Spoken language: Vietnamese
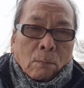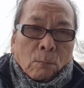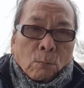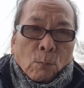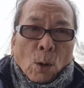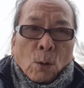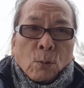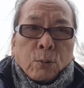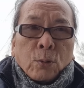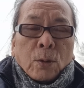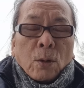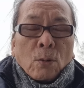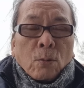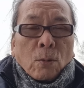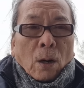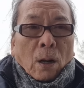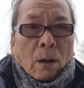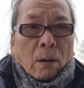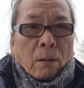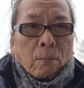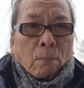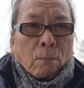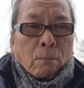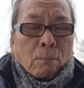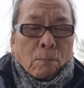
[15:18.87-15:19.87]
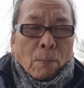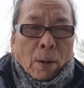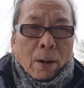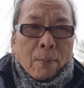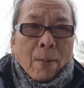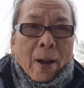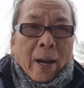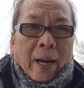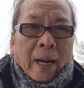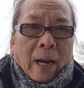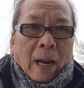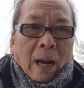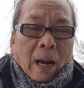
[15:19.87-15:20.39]
Một trong loại máy
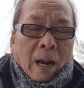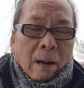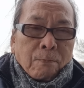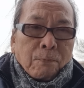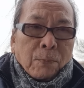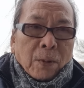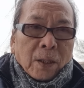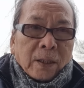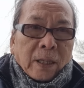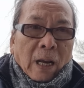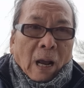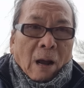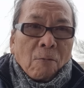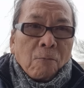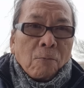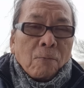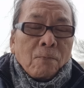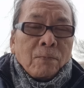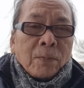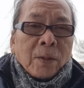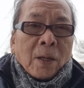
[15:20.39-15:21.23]
bay F-16